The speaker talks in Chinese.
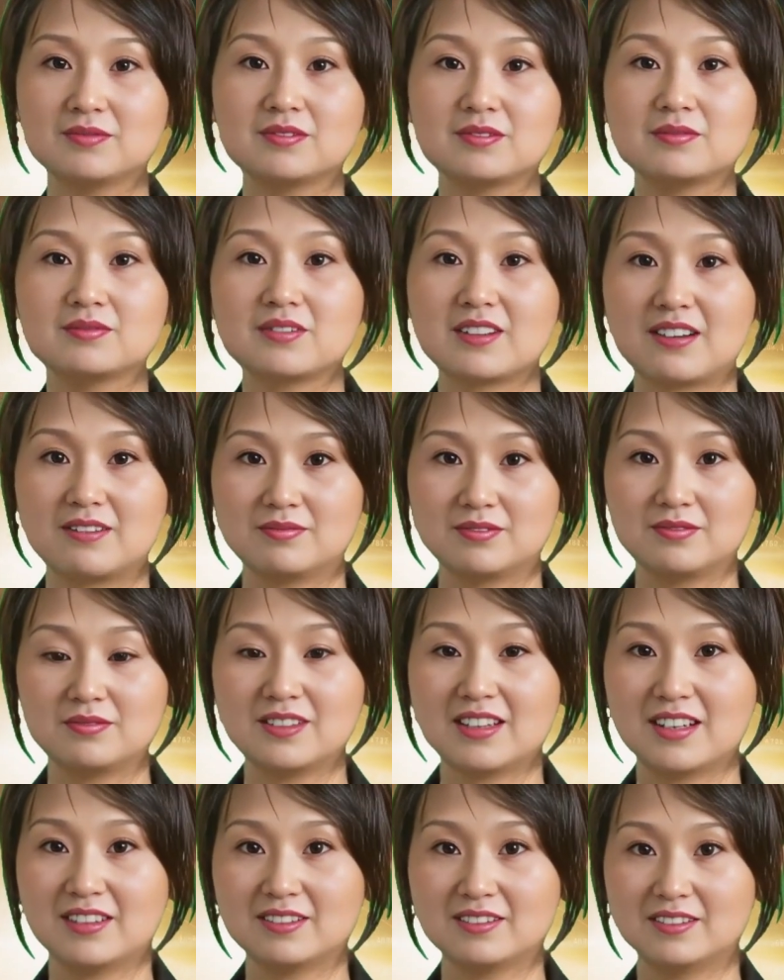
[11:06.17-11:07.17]
此前
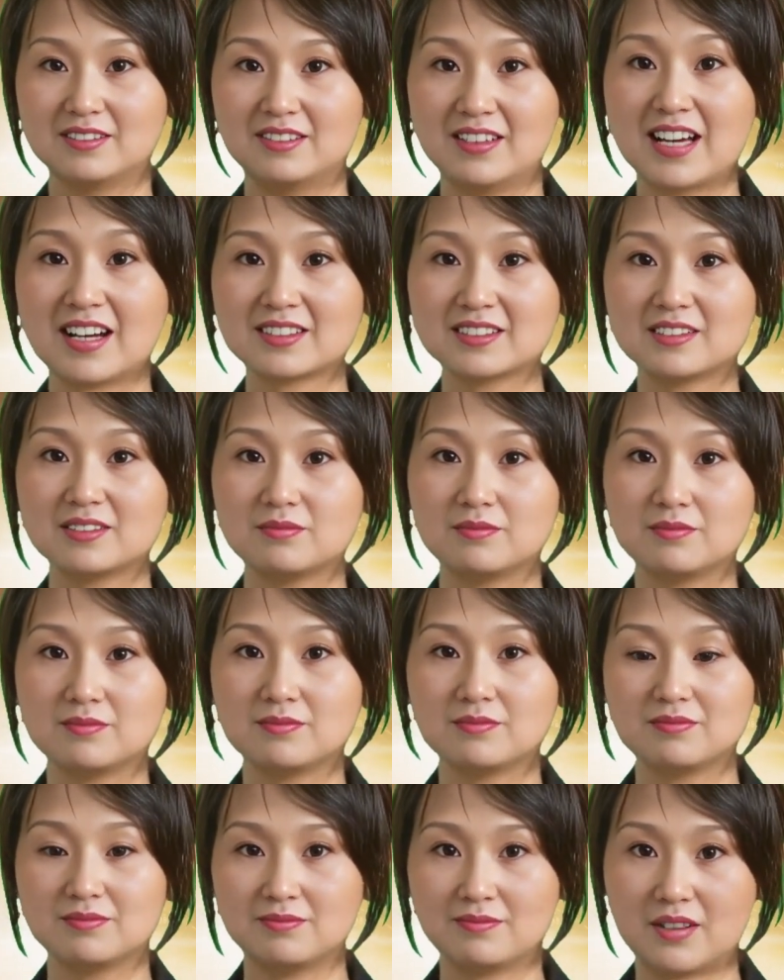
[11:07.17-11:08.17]
曾被网民举
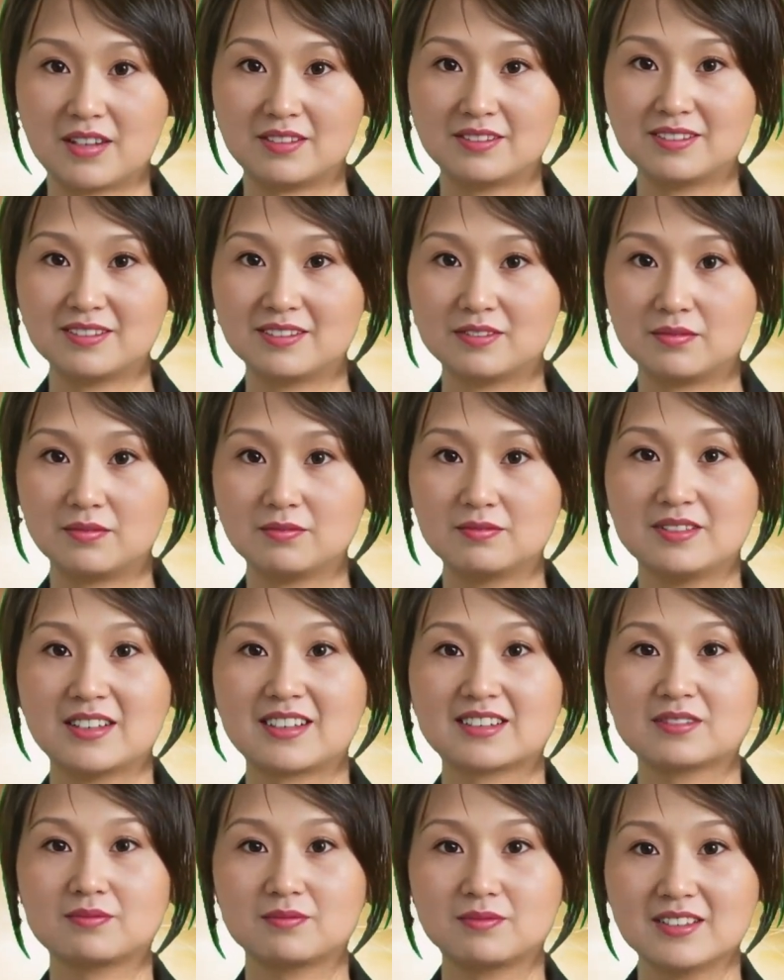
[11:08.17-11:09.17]
报，网
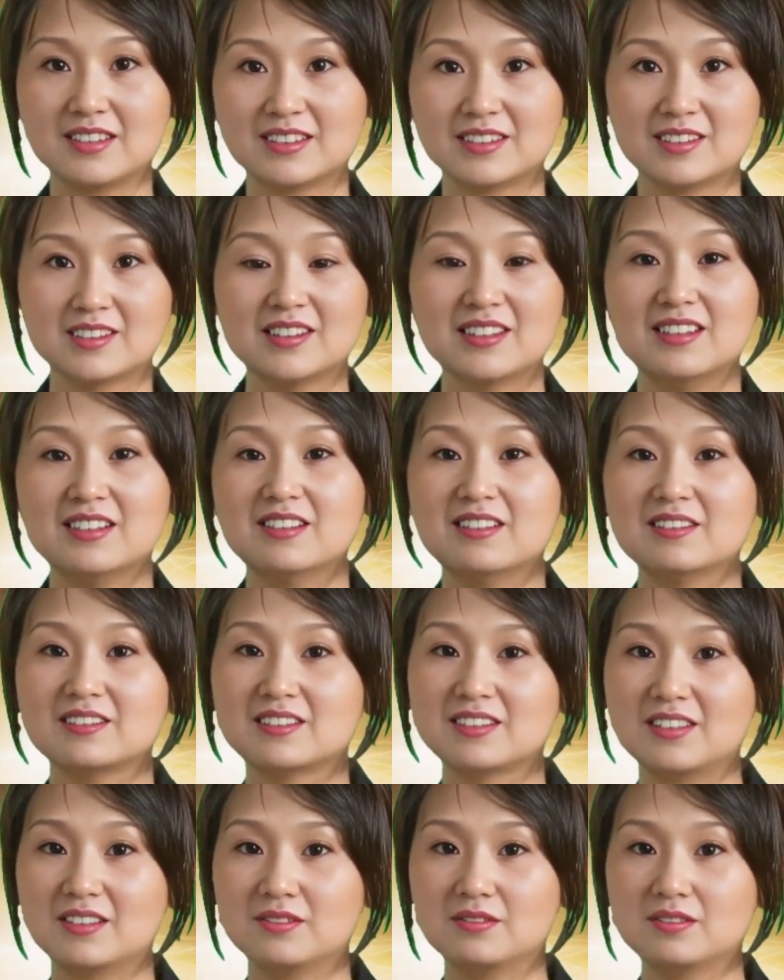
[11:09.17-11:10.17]
民说真话的毛
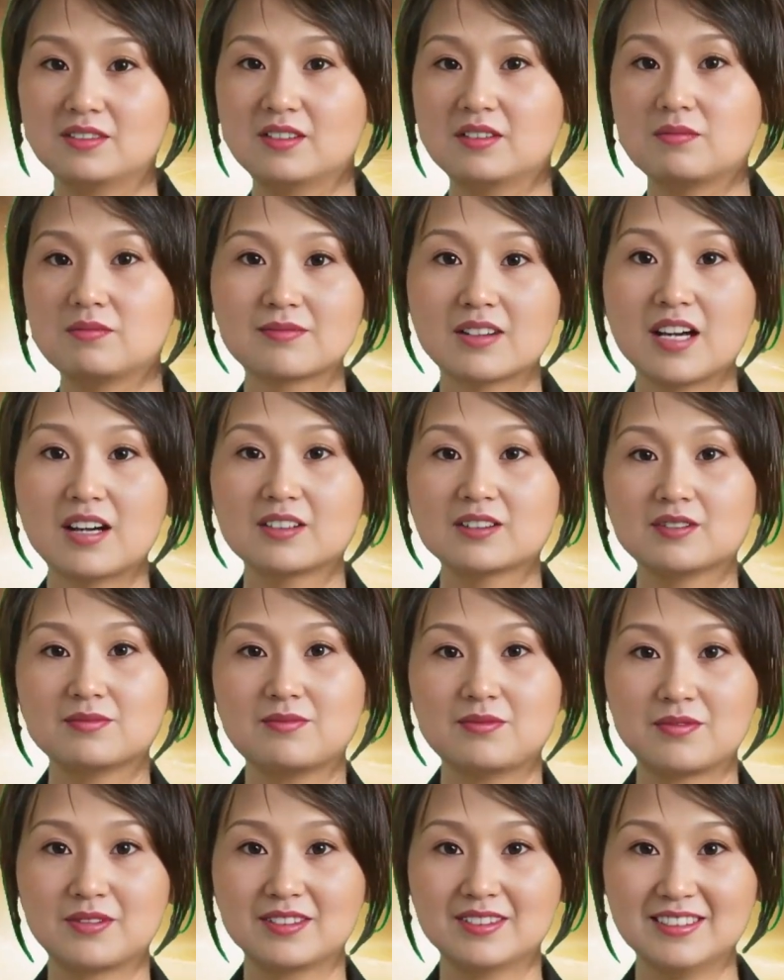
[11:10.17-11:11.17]
星火在二月
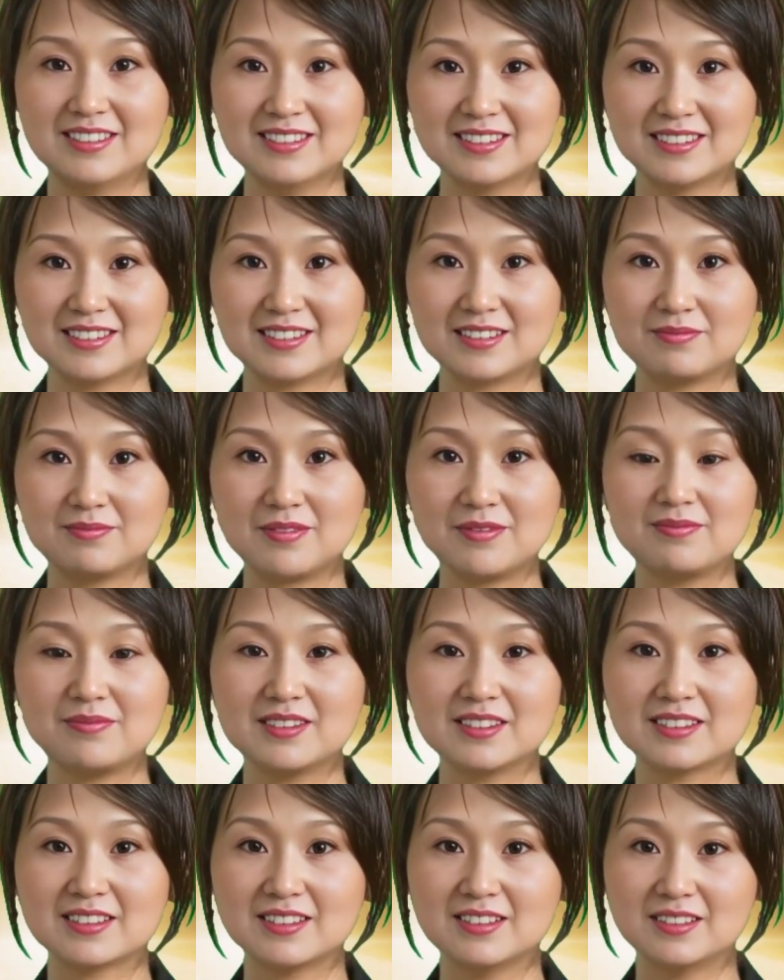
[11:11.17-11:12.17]
二十二日向
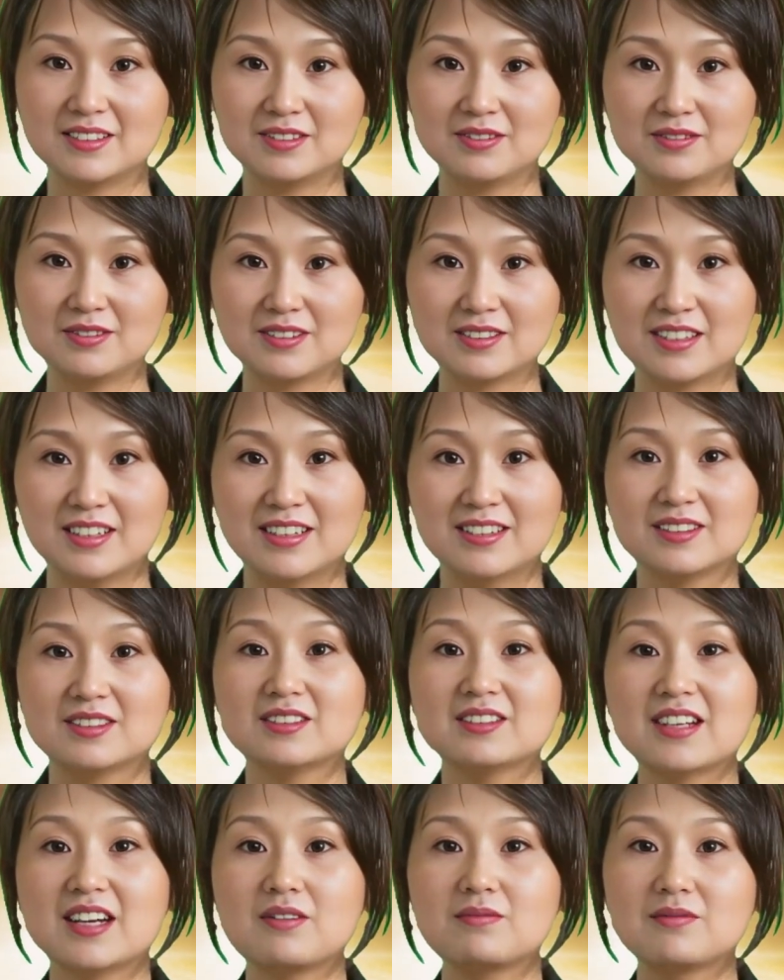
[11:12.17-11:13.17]
北京中级法
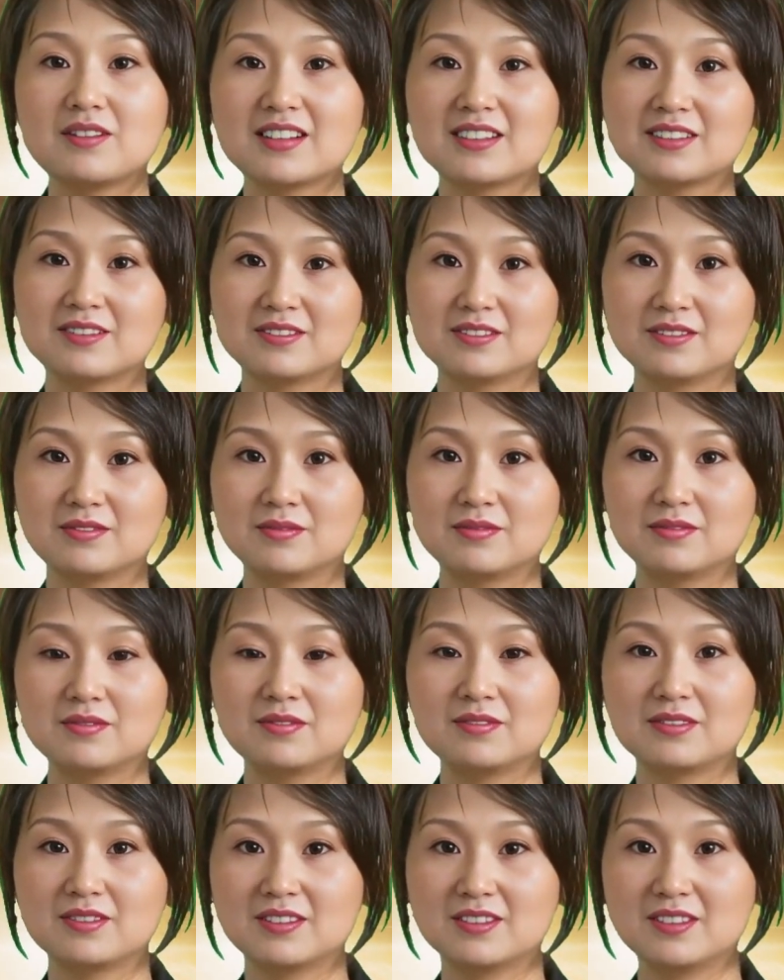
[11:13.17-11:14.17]
院起诉莫言，
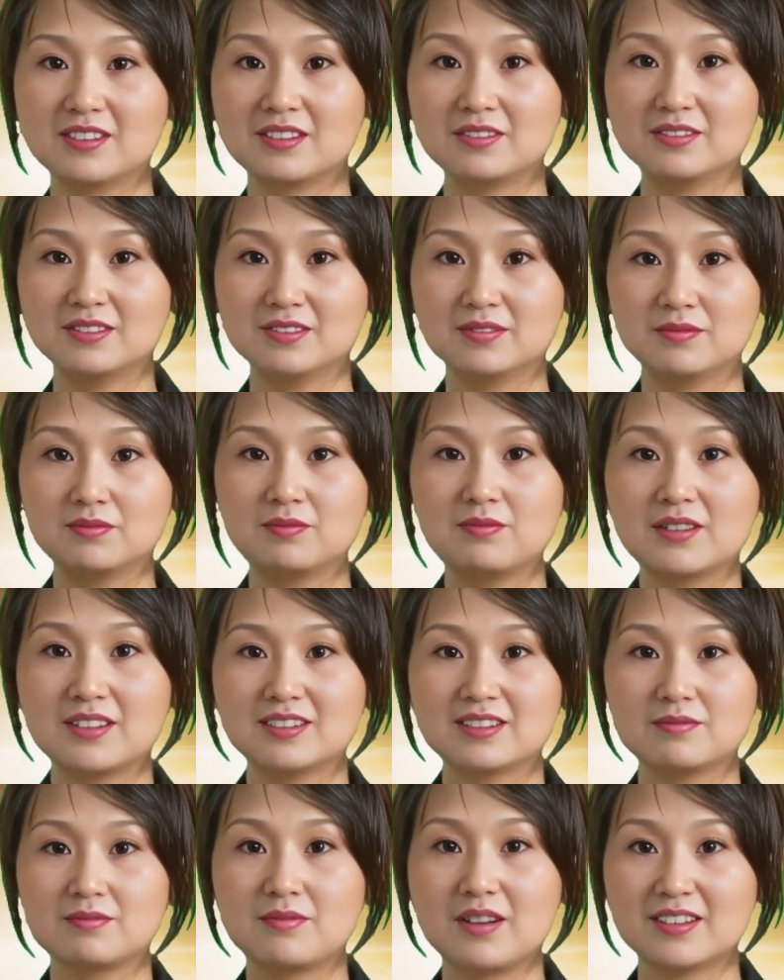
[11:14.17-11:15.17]
指控其小
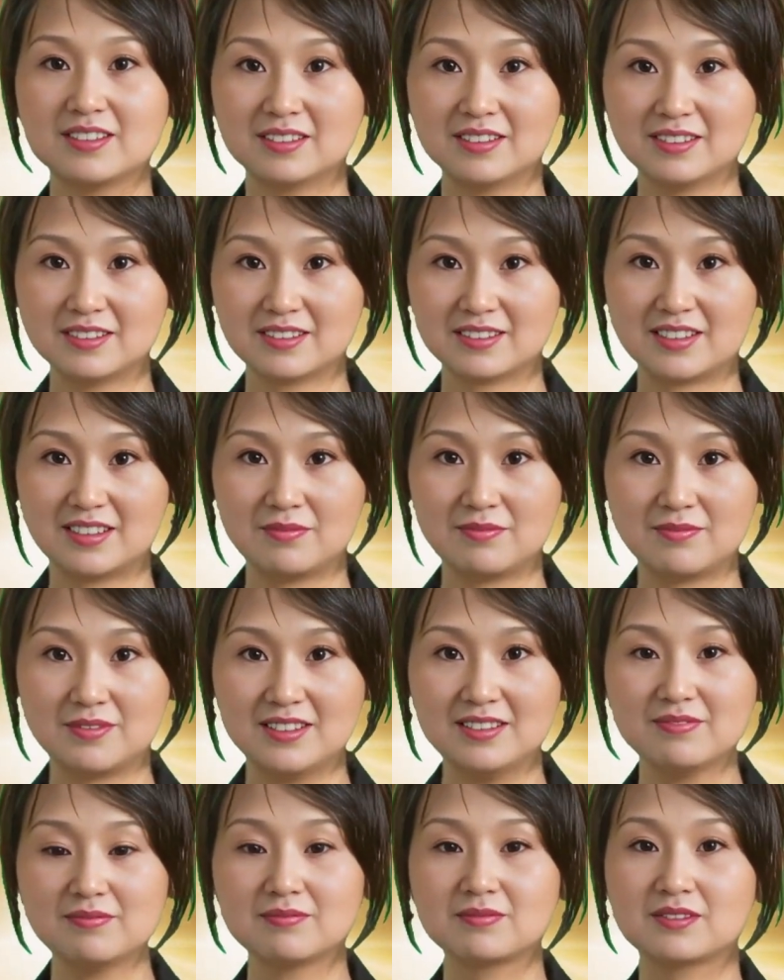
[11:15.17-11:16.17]
说侮辱了
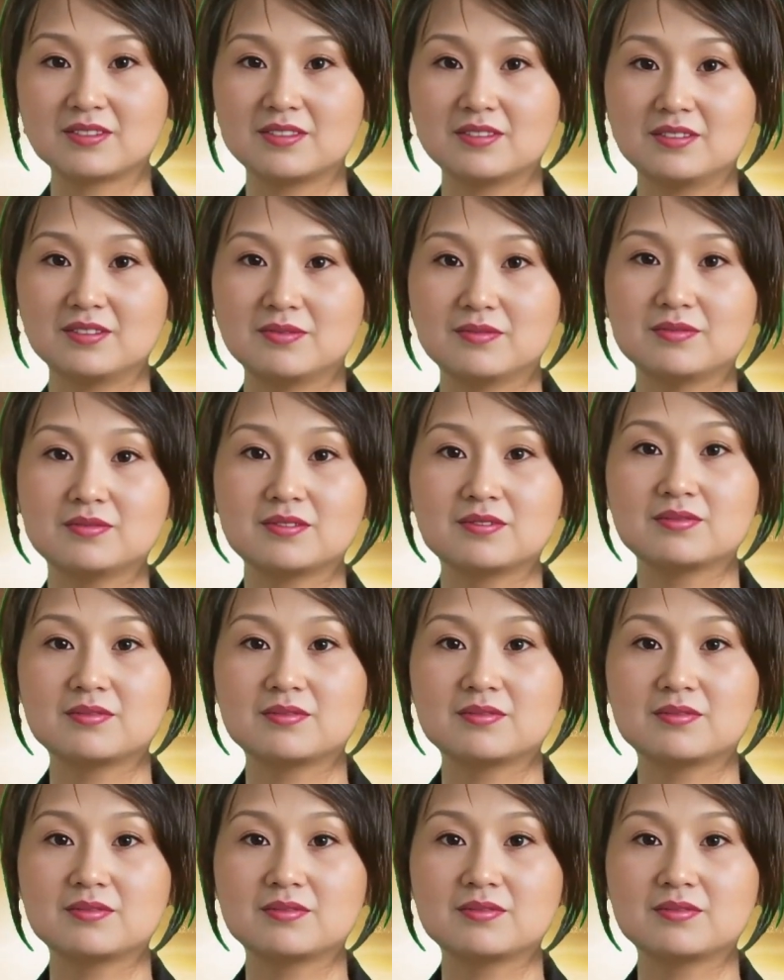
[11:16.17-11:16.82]
革命先烈。